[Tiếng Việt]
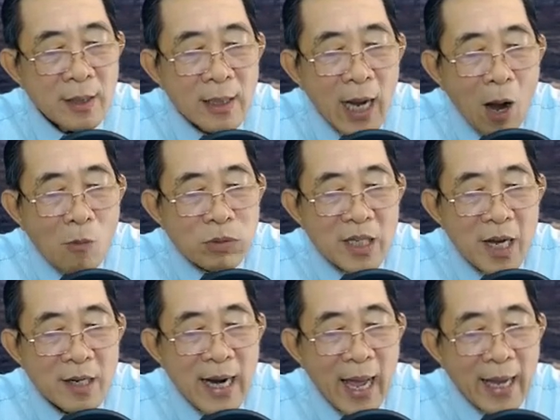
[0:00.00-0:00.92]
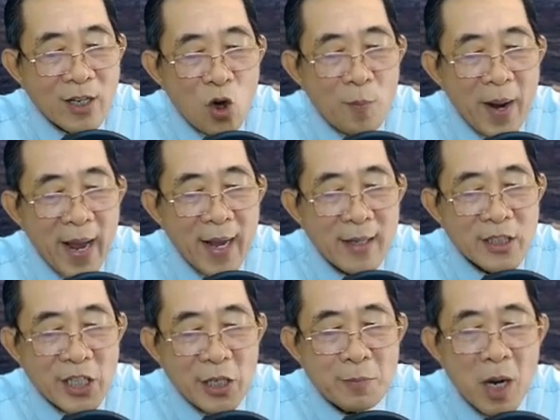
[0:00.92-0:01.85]
ông nhớ lại con bé
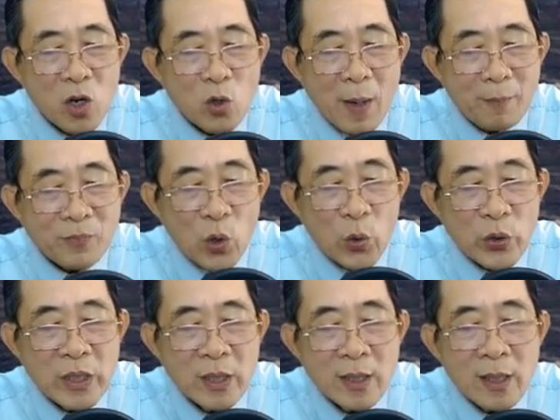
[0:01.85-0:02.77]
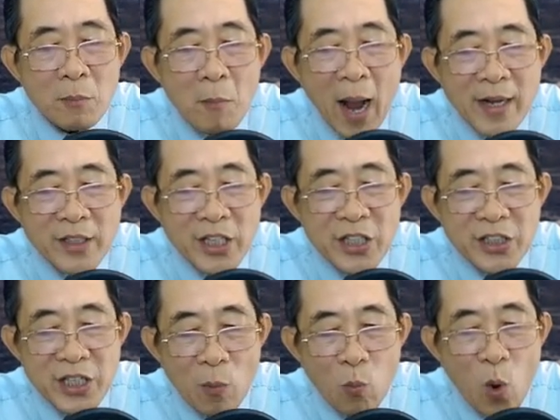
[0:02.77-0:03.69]
chỉ mới có năm tuổi, bán chiếc
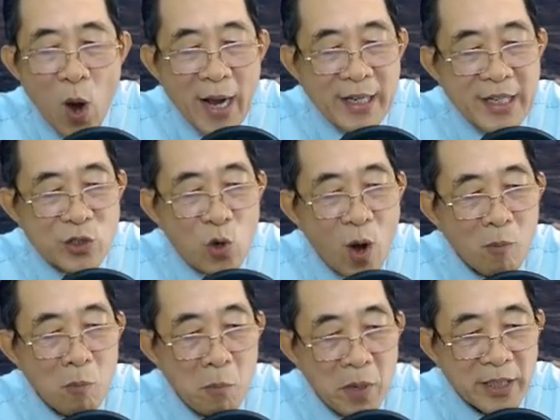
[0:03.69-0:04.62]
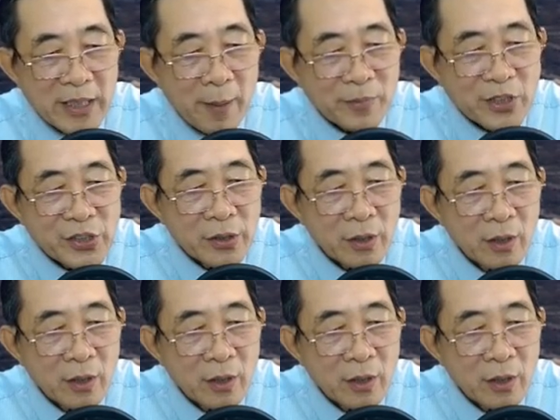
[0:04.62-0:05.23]
vòng hoa kia cho ông mười năm trước.